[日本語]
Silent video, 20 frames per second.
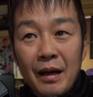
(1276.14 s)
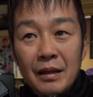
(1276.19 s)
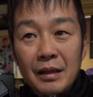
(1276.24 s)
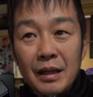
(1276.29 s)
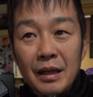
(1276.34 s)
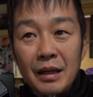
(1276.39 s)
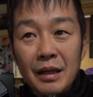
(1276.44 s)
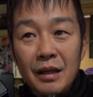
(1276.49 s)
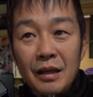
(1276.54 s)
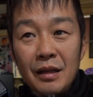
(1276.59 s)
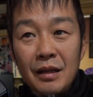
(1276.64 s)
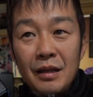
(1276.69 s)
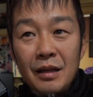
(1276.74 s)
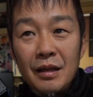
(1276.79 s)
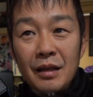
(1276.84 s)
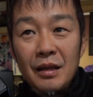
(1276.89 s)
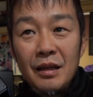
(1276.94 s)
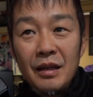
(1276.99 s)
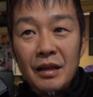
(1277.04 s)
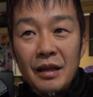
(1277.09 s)
うん、
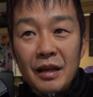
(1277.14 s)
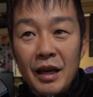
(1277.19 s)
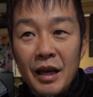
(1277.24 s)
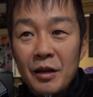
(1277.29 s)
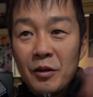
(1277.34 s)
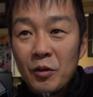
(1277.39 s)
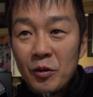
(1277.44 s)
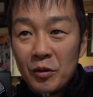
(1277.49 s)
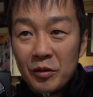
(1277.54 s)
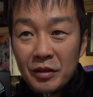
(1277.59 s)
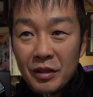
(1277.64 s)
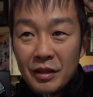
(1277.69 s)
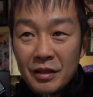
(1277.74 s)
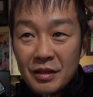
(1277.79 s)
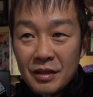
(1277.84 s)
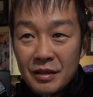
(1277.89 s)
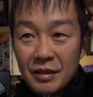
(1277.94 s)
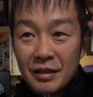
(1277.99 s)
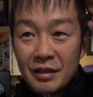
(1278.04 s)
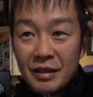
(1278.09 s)
で偏光
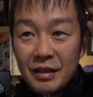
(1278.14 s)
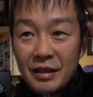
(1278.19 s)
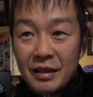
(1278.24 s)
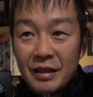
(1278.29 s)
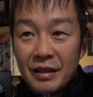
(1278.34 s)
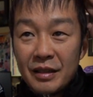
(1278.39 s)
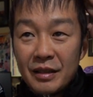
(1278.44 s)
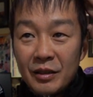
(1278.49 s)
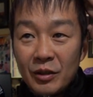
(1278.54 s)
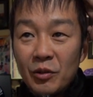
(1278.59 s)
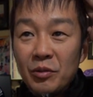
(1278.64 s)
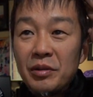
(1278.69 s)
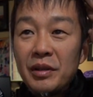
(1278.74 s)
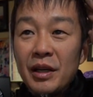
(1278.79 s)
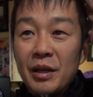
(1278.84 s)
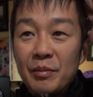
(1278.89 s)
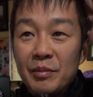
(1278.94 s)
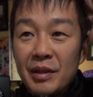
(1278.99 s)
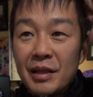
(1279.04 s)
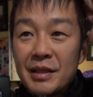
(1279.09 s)
グラスの
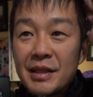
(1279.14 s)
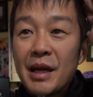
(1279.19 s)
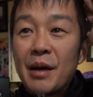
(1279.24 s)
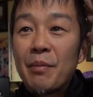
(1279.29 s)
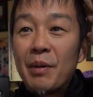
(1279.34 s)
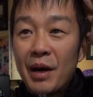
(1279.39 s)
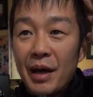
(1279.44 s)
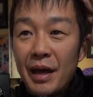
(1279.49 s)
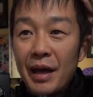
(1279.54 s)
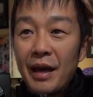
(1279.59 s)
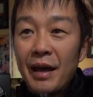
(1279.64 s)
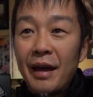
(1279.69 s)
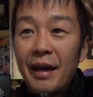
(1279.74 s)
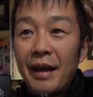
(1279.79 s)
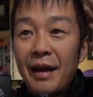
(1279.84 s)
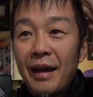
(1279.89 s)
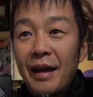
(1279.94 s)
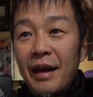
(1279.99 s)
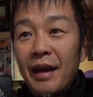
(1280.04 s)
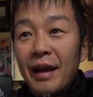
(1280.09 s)
フレームは鯖江
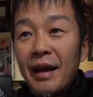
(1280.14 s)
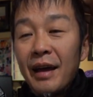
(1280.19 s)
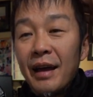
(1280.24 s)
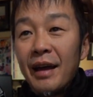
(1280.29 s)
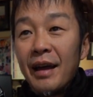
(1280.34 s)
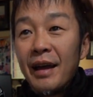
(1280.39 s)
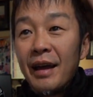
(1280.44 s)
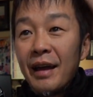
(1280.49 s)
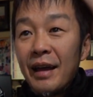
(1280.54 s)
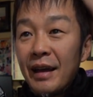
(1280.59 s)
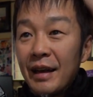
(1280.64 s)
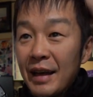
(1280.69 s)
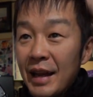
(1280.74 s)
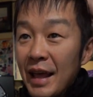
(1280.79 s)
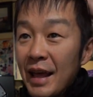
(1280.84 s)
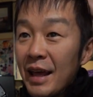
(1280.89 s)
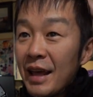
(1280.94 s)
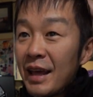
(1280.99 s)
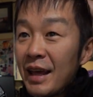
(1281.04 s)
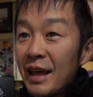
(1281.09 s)

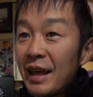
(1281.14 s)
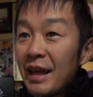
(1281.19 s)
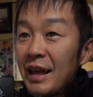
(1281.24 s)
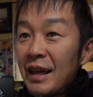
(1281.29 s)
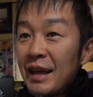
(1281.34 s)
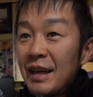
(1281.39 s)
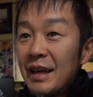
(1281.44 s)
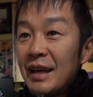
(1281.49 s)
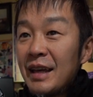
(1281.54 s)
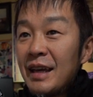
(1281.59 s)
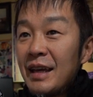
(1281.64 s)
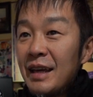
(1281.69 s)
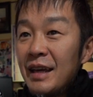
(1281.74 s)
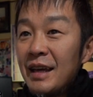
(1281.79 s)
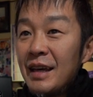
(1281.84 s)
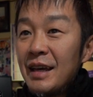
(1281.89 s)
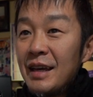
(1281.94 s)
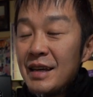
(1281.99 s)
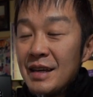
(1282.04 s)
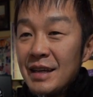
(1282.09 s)
ね
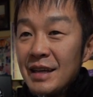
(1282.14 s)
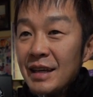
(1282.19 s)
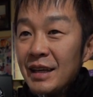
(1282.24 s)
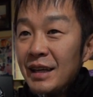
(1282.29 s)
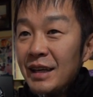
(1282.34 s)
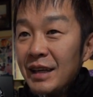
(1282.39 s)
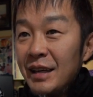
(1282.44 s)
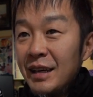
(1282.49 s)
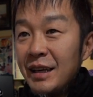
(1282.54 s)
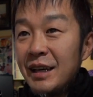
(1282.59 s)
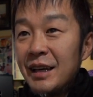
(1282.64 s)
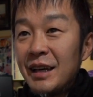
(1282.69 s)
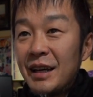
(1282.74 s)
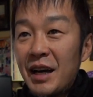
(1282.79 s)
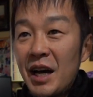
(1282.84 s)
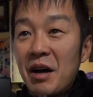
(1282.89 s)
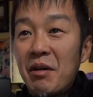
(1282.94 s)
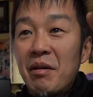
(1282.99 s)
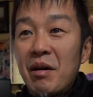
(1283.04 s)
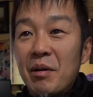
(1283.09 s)
えー、
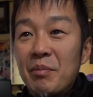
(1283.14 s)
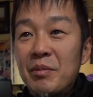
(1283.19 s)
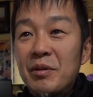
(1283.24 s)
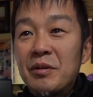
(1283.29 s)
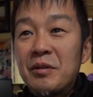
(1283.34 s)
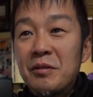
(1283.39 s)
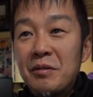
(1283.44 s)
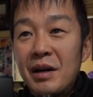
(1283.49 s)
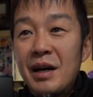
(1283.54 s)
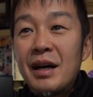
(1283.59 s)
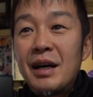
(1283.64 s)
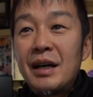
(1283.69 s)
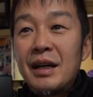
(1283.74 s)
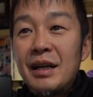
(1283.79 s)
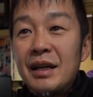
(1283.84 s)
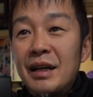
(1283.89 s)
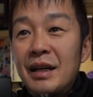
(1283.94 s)
革物は